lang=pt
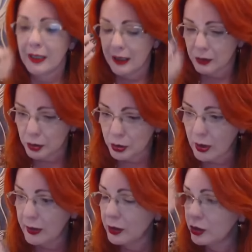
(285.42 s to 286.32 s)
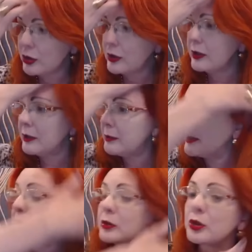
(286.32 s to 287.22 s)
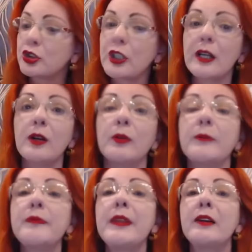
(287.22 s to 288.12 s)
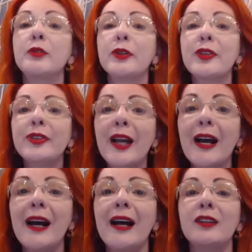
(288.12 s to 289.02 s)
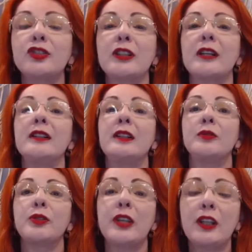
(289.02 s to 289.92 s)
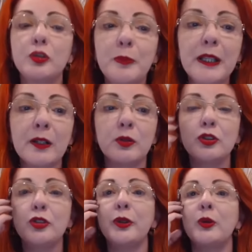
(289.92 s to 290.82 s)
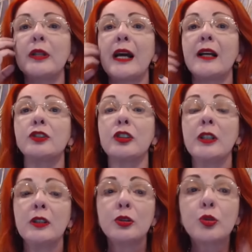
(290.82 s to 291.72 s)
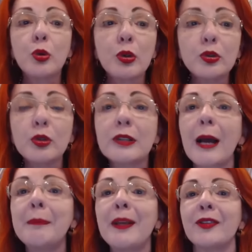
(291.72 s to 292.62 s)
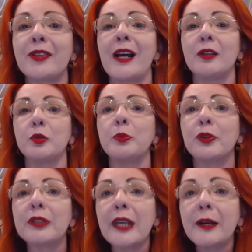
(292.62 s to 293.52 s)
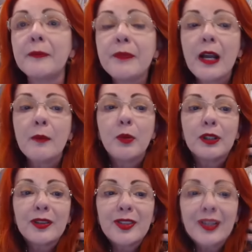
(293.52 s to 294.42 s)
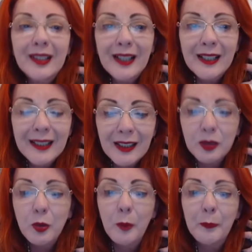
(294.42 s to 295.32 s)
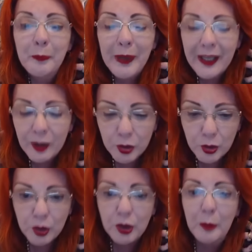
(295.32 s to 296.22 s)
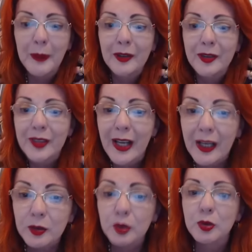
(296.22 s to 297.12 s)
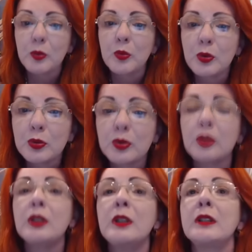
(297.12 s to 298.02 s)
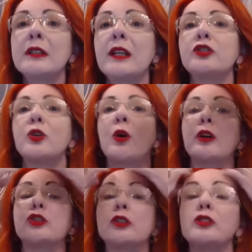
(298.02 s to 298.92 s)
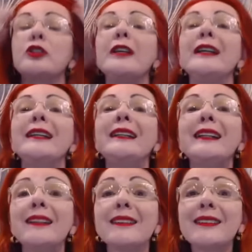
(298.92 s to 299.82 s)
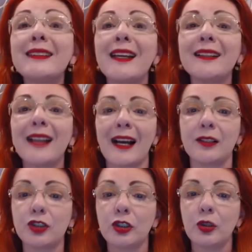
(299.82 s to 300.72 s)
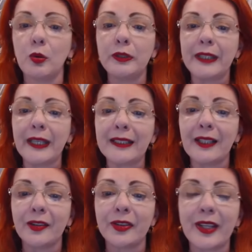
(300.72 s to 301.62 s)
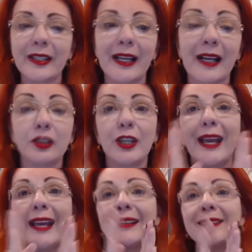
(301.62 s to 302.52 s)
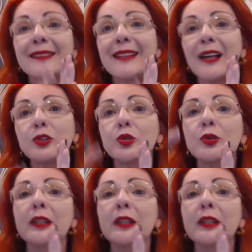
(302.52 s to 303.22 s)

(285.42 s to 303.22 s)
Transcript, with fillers: é, os olhos é, é no chão, você se arrasta, você respira com dificuldade, tudo está pesado. Por quê? Porque você está carregando o peso do teu passado, do mundo nas costas. E ansiedade, o que, que é ansiedade? É excesso